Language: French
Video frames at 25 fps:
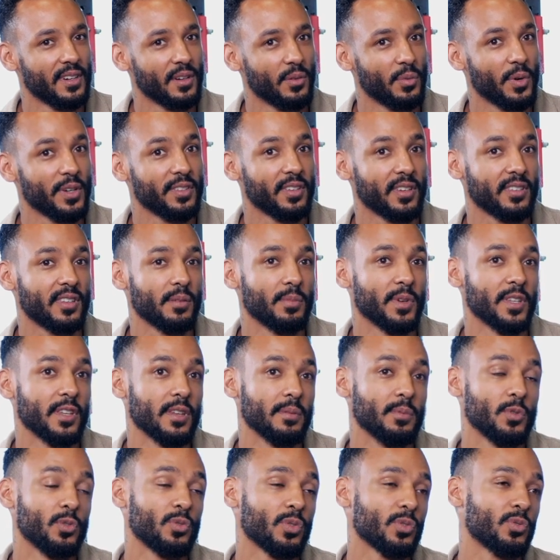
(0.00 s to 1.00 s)
Ouais, ça a été mes
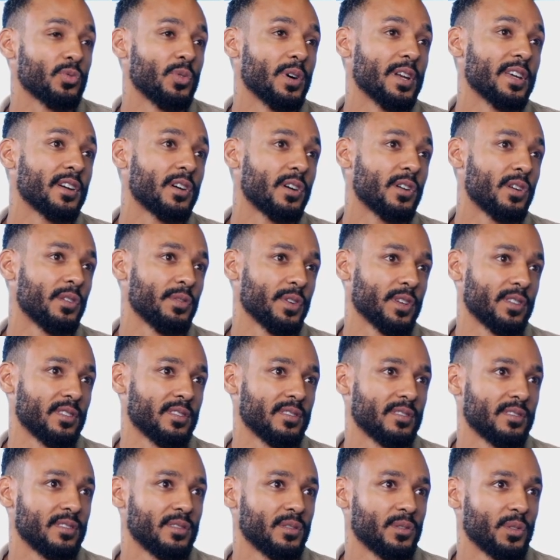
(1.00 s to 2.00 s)
débuts surtout à l'école en
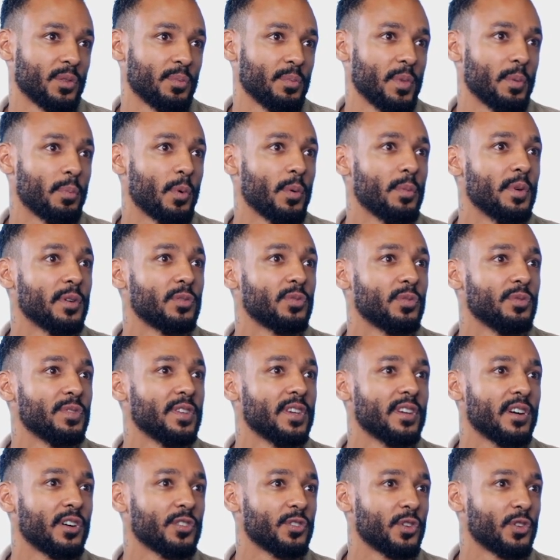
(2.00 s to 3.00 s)
fait. Donc mes premiers
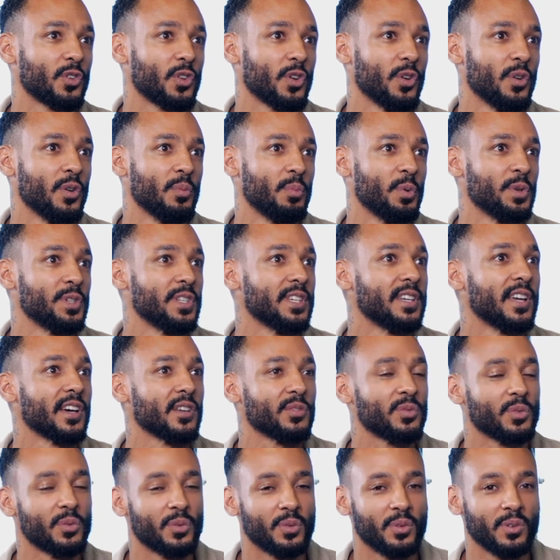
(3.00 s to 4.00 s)
souvenirs en tant que petit
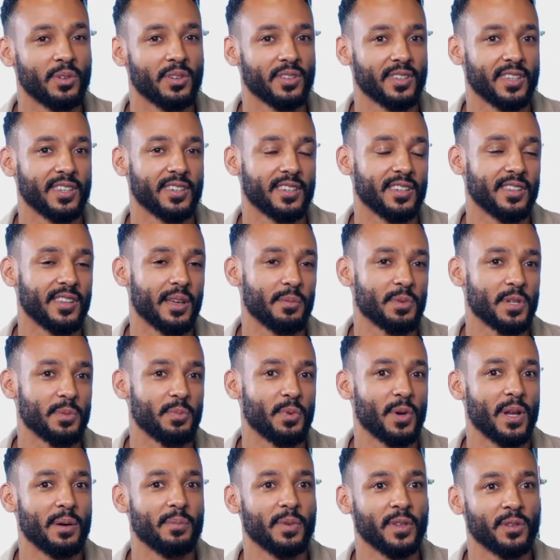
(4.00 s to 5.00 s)
garçon euh, qui quitte un petit
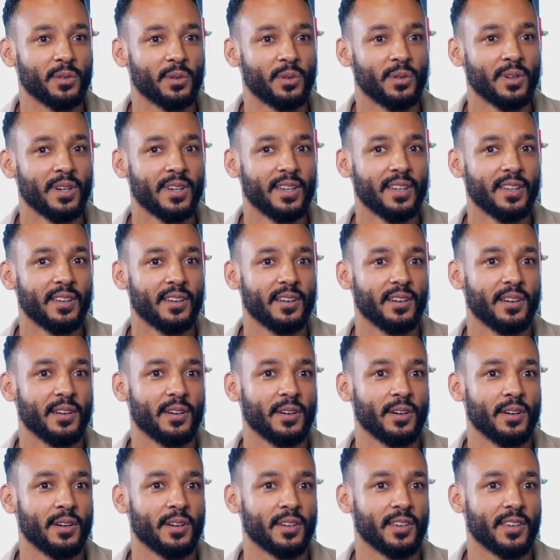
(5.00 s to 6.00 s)
peu la maison,
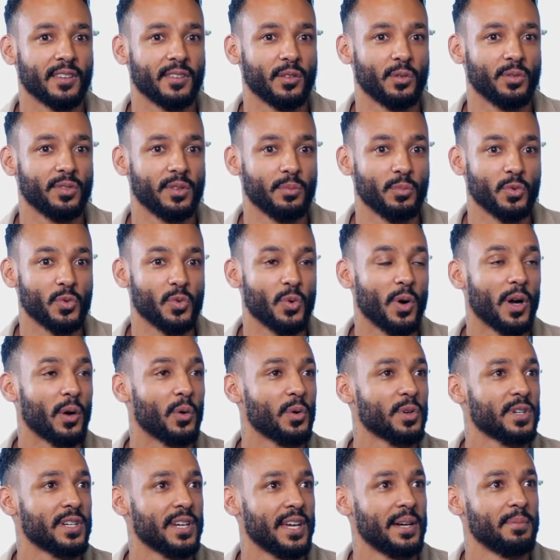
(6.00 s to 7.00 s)
euh, qui était aussi beaucoup
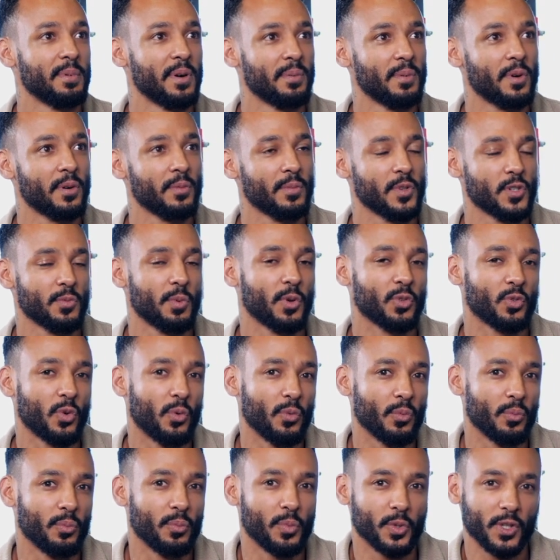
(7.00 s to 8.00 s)
accroché à maman. Mais je pense
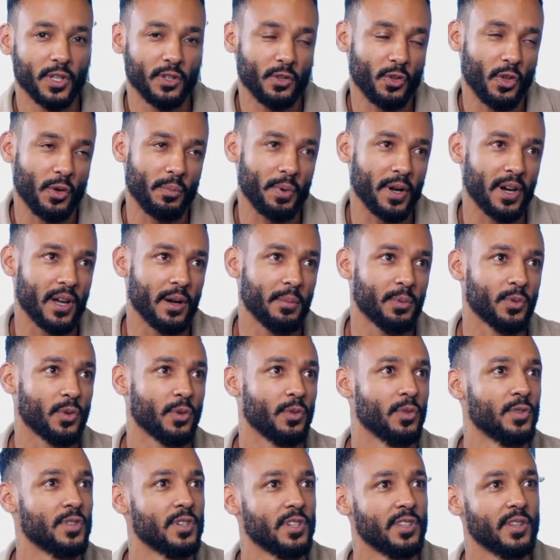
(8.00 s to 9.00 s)
qu'on peut-être en en parlera parce
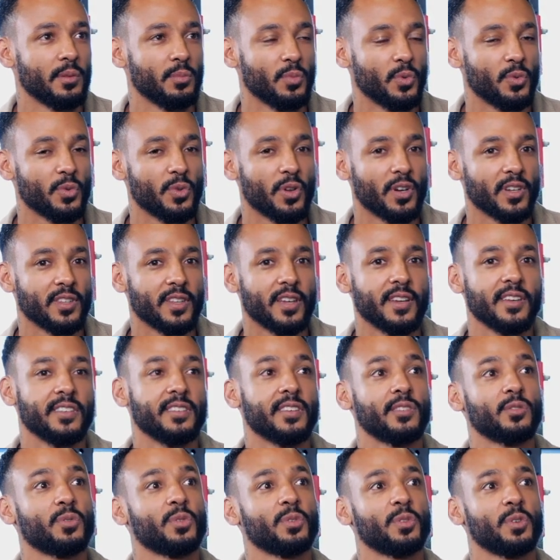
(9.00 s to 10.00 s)
que j'étais beaucoup dans
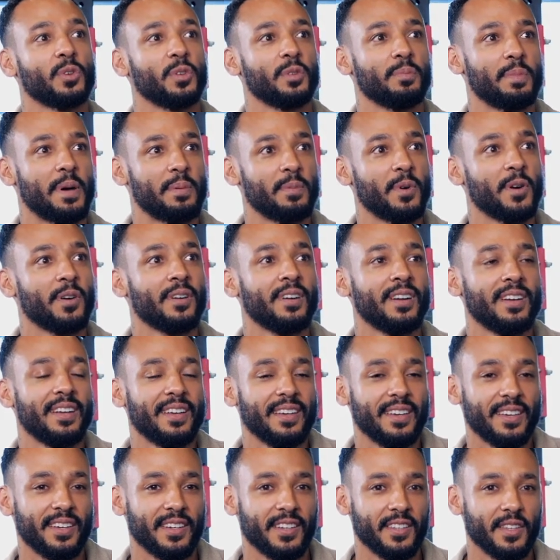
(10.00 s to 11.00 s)
l'idéalisation de, maman
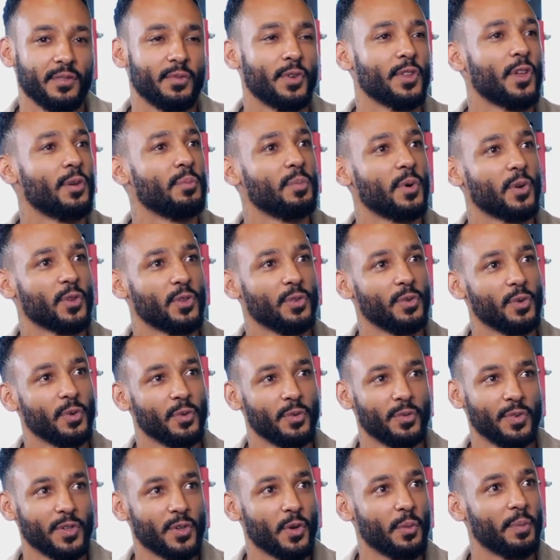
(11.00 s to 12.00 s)
et des fois dans le manque
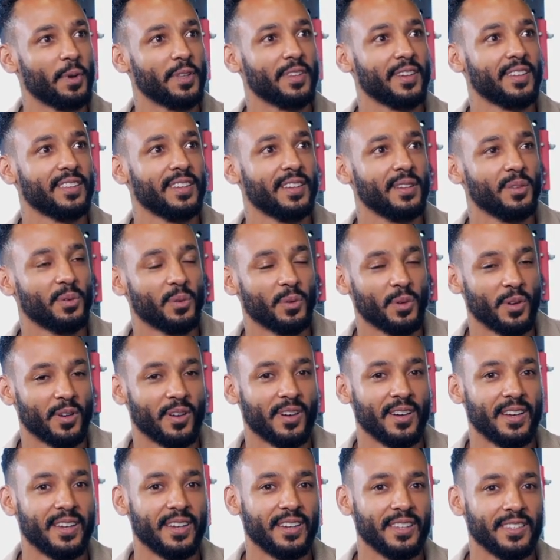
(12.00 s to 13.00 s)
de figure paternelle. Donc
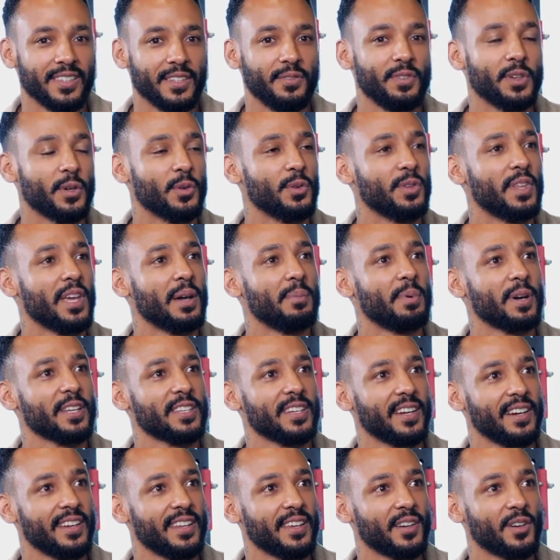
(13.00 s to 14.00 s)
euh, difficulté à
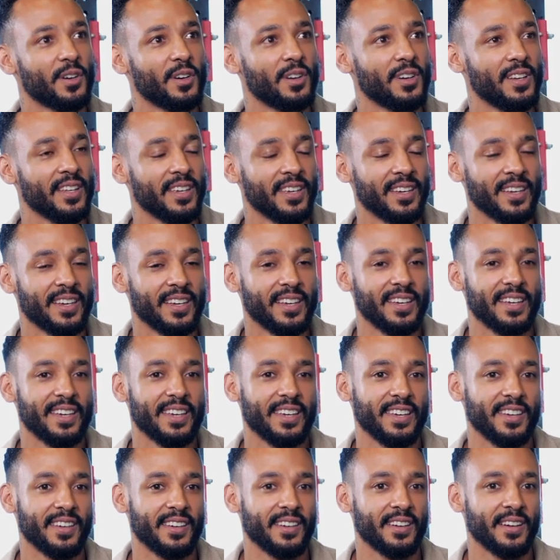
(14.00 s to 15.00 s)
partir à l'école et,
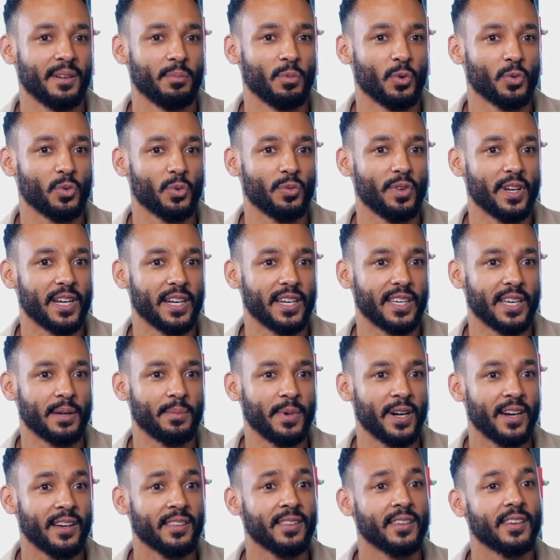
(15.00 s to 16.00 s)
et, à me retrouver avec les
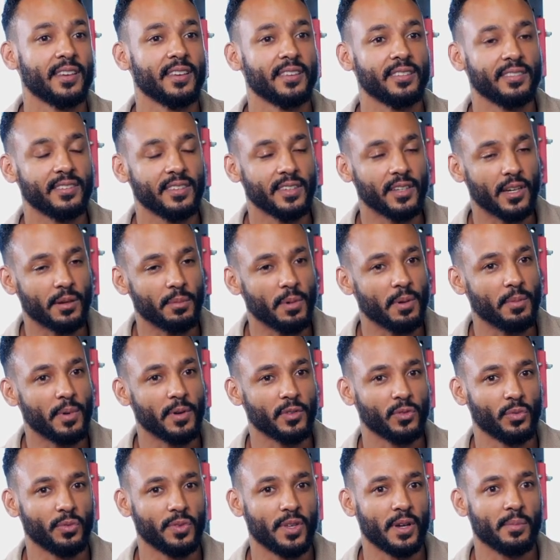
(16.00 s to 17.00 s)
camarades. Et si quand même
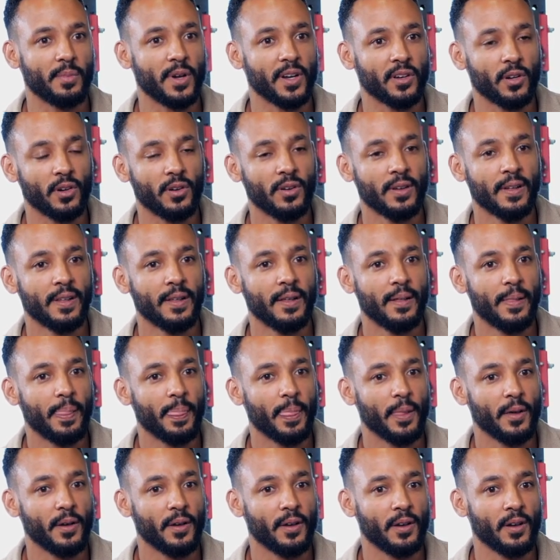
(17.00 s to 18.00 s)
un souvenir marquant.
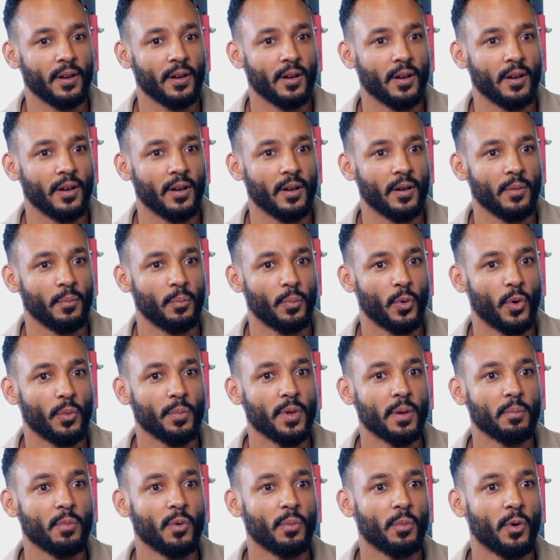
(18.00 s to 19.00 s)

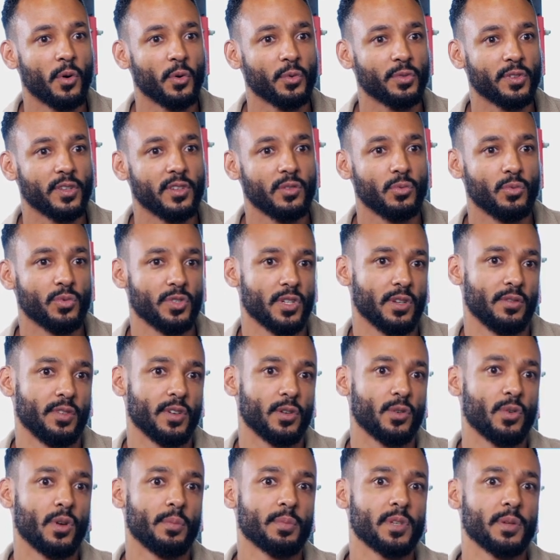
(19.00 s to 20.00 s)
premier moment aussi où j'ai
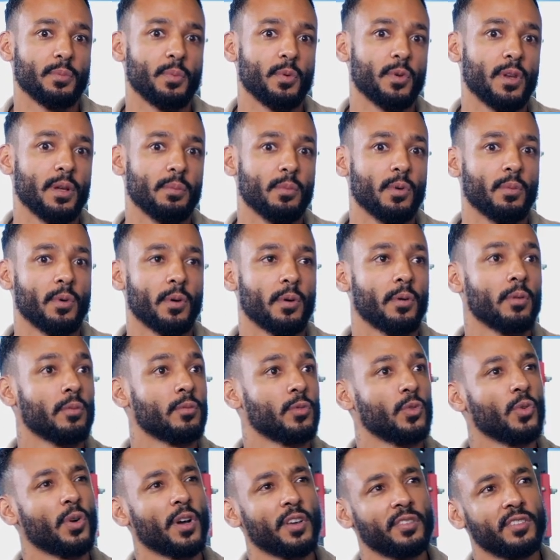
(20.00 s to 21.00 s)
vécu un petit peu les moments
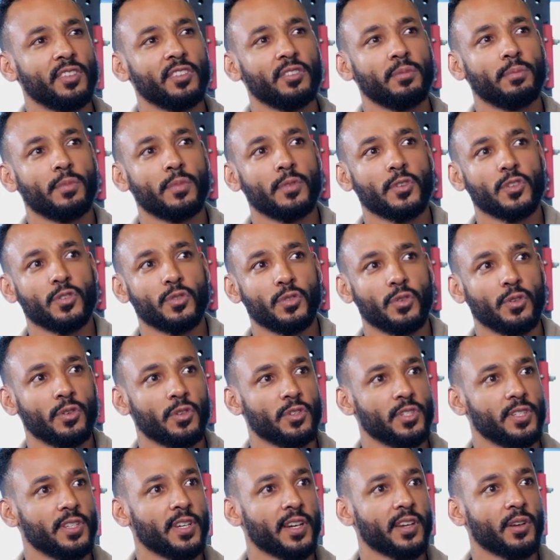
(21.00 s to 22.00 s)
de racisme, je,
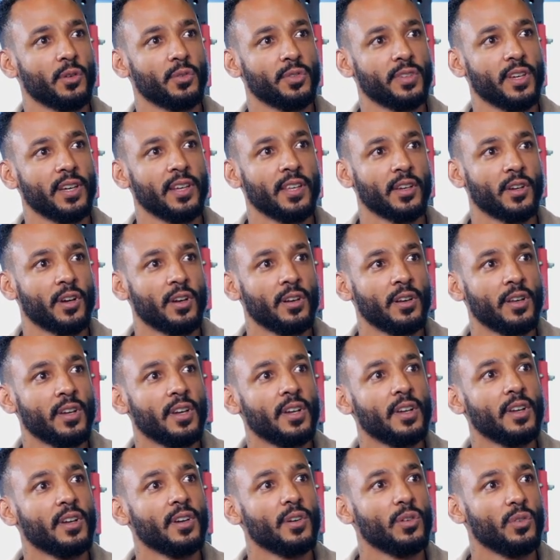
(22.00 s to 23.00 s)
dirais aussi à ah, l'école, ah,
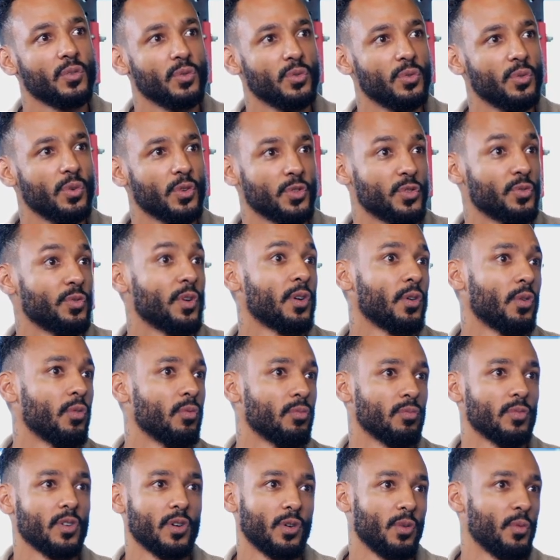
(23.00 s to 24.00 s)
oui. où mm. tu vois
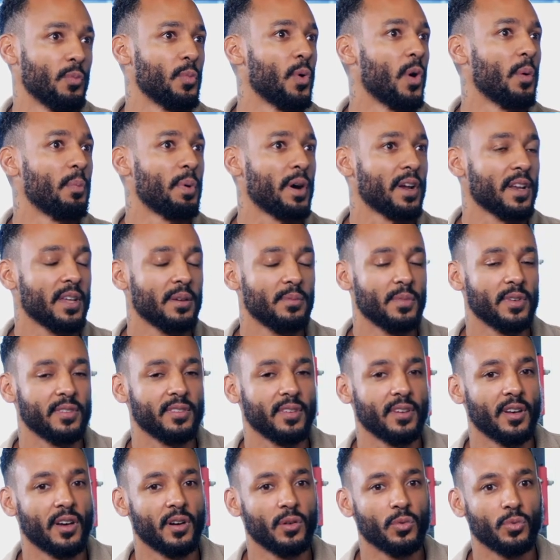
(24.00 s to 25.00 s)
on, peut en parler, mais
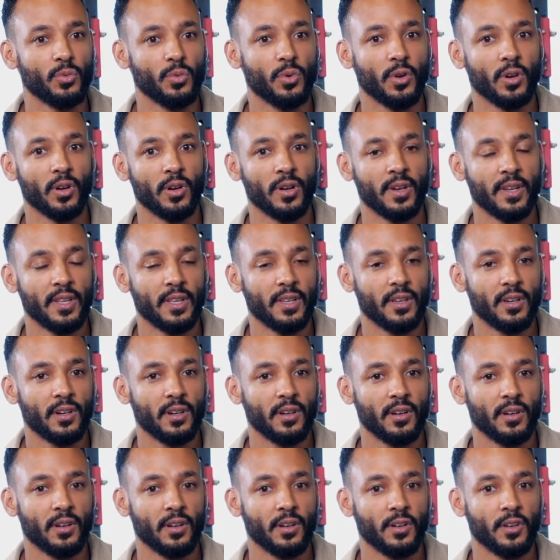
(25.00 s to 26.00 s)
c'est là où
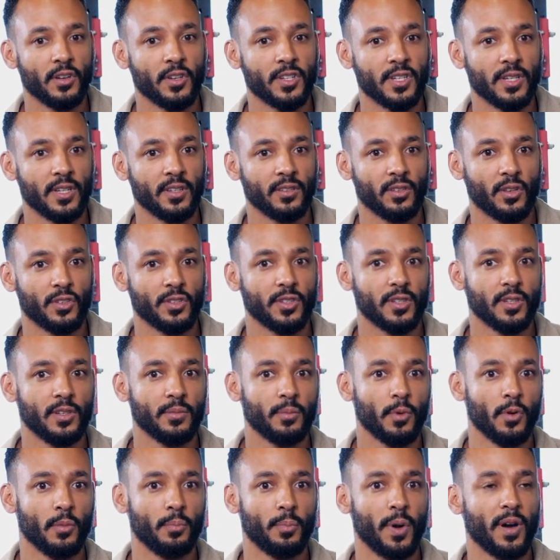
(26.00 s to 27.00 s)
euh, j'ai
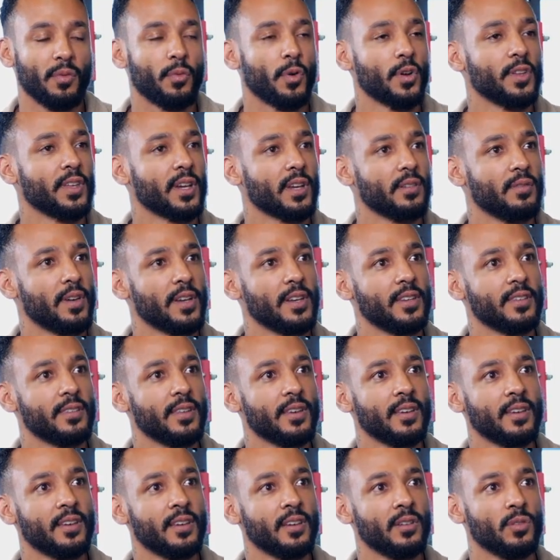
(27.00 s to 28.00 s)
senti bah, parfois une
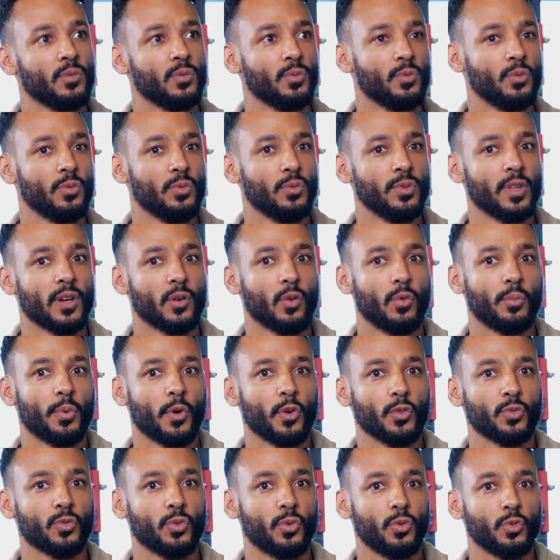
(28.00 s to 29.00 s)
rivalité ou une
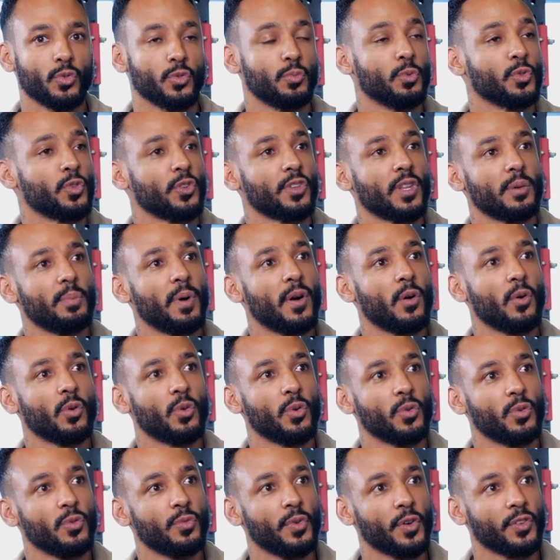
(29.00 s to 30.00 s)
incompréhension où je ne me sentais pas
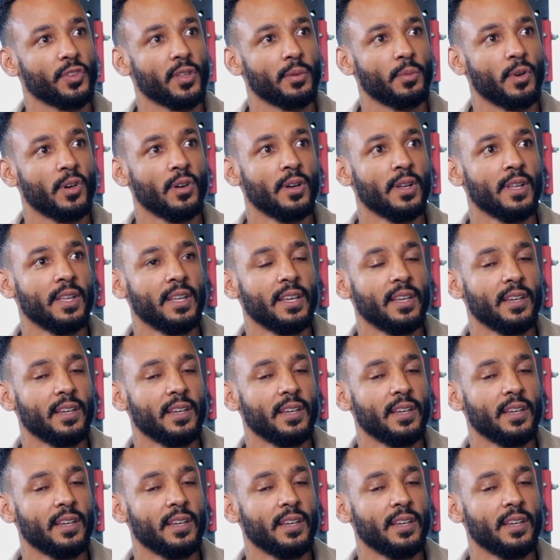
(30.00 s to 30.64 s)
reconnu forcément.